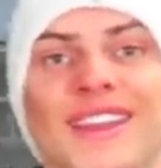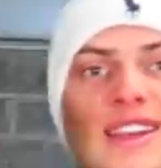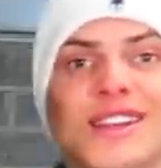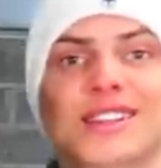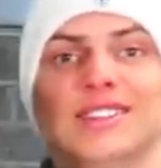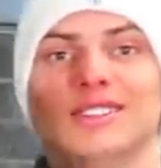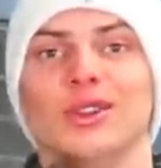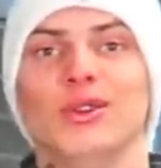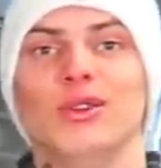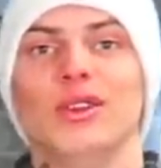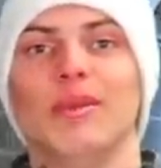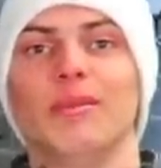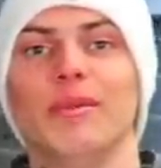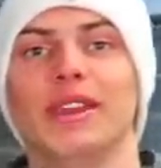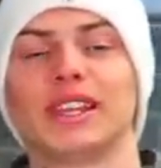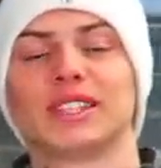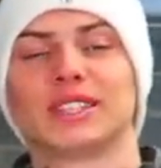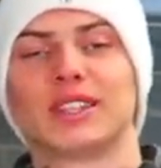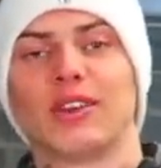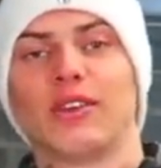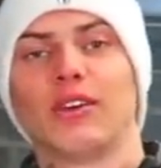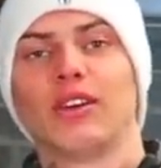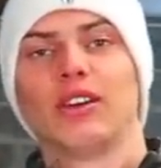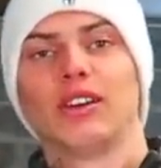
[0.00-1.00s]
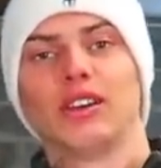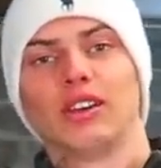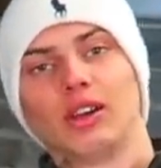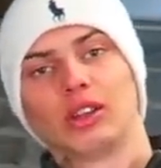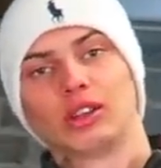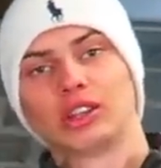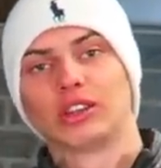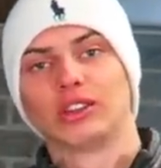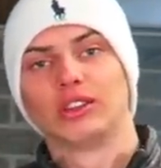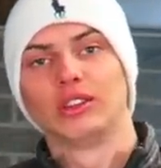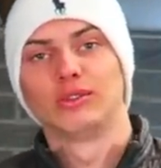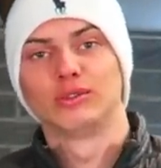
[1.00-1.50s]
Salut les mecs, ça va
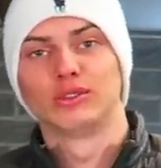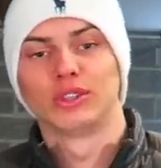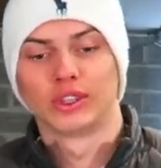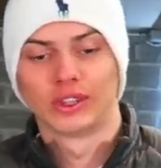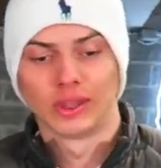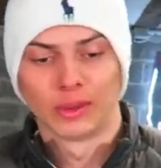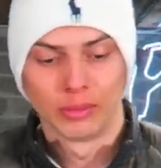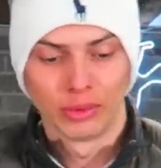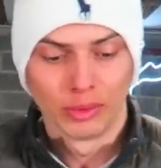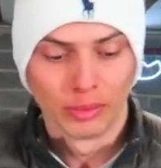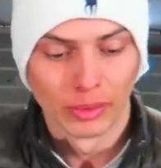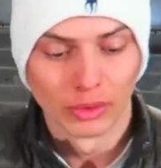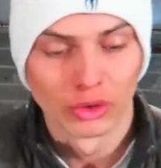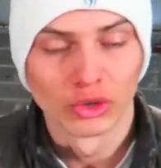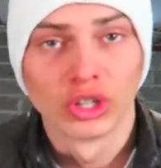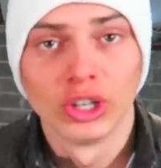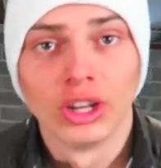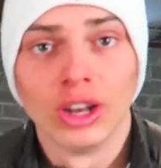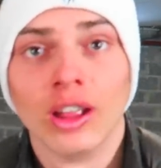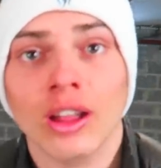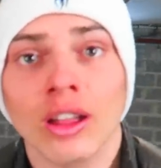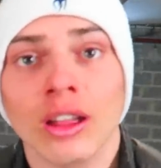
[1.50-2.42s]
Attendez, vous êtes un peu penchés là.